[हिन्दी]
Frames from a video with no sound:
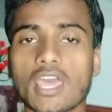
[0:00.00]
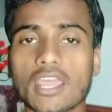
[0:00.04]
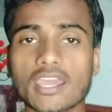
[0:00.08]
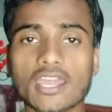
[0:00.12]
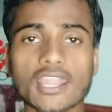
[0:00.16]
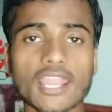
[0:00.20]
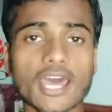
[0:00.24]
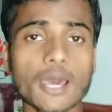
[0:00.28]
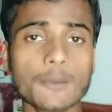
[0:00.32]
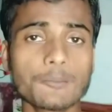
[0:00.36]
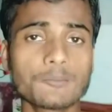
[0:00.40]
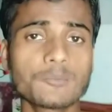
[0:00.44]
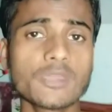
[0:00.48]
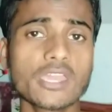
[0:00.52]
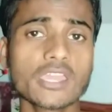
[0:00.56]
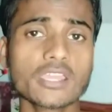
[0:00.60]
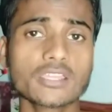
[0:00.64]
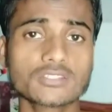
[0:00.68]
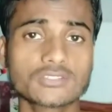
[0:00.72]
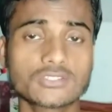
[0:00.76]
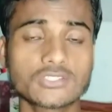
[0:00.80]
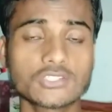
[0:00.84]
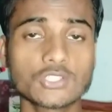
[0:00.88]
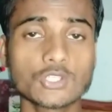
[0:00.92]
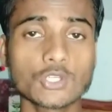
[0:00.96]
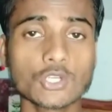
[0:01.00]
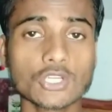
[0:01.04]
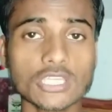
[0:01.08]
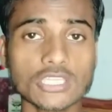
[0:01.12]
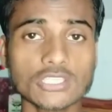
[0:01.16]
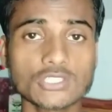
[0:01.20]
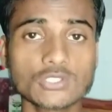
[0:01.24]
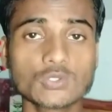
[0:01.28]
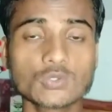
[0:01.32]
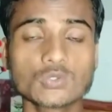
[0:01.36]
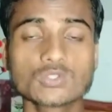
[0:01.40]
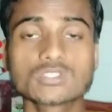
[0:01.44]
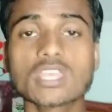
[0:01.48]
अगर आप भी एक जियो के
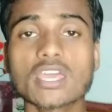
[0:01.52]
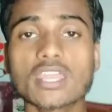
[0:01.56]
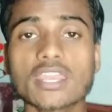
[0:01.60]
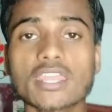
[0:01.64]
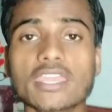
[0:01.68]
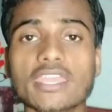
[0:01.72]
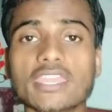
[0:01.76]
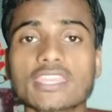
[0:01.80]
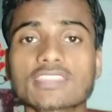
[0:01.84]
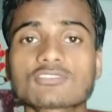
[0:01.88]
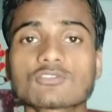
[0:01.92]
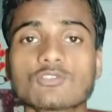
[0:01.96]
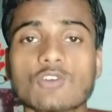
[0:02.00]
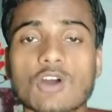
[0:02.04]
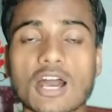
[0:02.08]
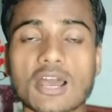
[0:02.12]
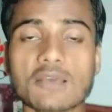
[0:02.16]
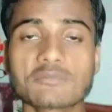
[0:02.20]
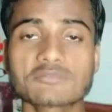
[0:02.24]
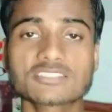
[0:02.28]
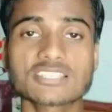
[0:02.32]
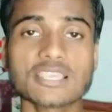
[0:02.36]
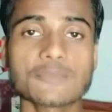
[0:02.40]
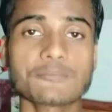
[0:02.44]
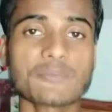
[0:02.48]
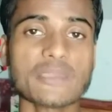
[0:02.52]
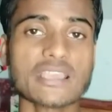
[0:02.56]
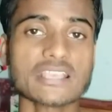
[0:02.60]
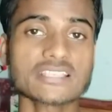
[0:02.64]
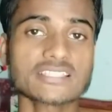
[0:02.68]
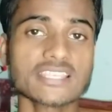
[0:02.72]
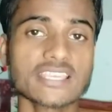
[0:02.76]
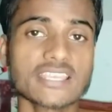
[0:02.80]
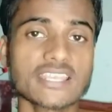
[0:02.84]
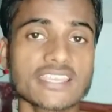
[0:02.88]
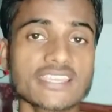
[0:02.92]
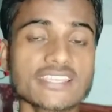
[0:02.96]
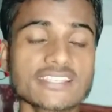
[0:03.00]
यूजर हैं तो आपसे
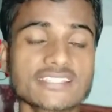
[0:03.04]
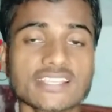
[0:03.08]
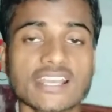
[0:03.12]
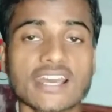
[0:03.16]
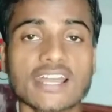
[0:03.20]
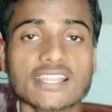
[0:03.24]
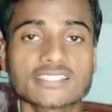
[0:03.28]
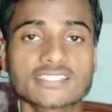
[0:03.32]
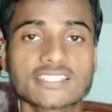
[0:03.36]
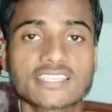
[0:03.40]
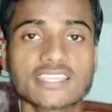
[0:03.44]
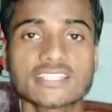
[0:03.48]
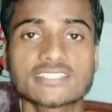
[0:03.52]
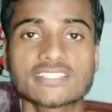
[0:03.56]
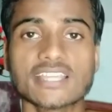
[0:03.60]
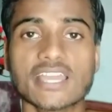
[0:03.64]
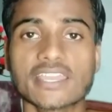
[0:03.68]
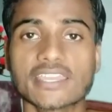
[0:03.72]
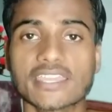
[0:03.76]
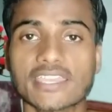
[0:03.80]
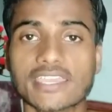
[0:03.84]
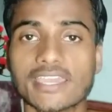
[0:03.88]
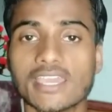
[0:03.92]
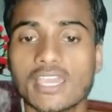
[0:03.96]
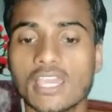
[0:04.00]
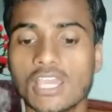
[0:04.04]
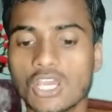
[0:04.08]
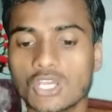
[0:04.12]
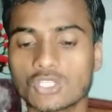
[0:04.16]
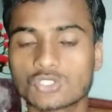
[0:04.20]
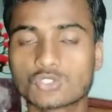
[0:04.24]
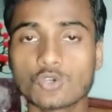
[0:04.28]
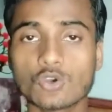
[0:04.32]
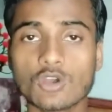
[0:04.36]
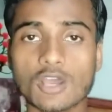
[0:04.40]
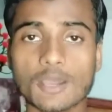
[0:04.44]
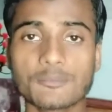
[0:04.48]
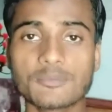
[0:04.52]
पैसे नहीं चार्ज किए जाएंगे
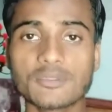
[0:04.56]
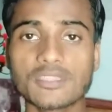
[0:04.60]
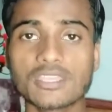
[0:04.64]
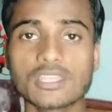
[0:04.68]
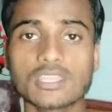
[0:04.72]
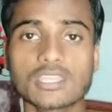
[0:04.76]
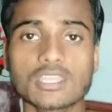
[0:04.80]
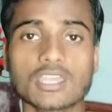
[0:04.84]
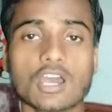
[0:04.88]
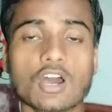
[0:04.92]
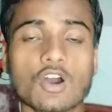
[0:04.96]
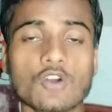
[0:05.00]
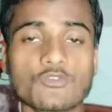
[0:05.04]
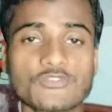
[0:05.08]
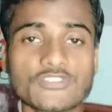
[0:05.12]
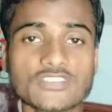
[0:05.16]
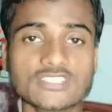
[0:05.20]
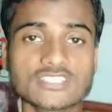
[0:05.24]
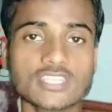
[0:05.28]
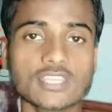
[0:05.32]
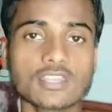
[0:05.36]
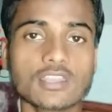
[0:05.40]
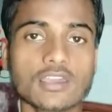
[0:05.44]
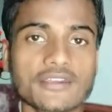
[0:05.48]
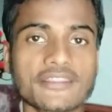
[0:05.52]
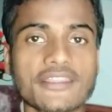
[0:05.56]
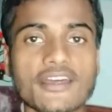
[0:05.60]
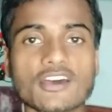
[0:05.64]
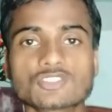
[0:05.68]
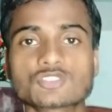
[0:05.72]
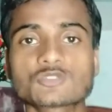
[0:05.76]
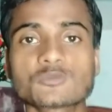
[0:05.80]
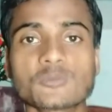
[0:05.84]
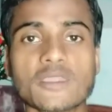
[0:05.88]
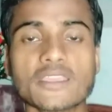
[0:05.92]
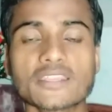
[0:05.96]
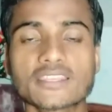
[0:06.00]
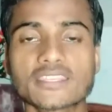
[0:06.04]
जो अभी ऑफिशियल
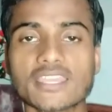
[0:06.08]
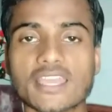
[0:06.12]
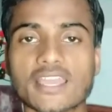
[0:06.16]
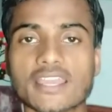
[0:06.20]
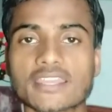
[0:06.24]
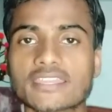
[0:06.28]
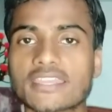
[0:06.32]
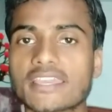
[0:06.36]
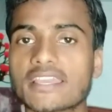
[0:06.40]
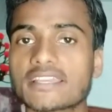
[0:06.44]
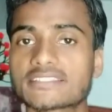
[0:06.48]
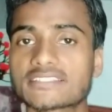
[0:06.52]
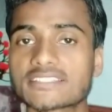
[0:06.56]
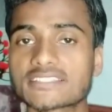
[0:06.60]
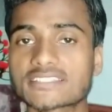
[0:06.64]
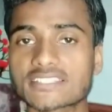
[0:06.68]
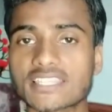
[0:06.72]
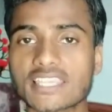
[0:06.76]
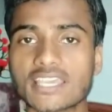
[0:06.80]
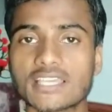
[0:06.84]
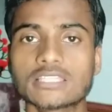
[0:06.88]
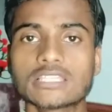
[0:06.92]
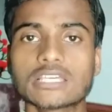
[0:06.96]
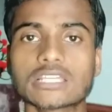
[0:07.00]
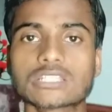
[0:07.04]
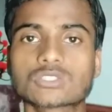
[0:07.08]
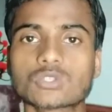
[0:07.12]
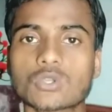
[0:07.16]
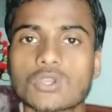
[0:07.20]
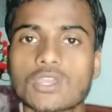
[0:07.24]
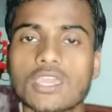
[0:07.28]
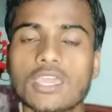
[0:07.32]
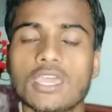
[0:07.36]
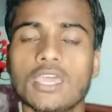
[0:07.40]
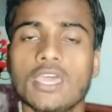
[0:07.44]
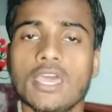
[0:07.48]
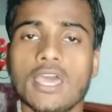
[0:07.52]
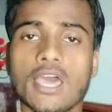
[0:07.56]
अनाउंसमेंट किया गया है जिसके अंदर जो
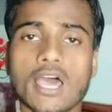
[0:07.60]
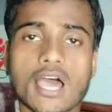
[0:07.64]
है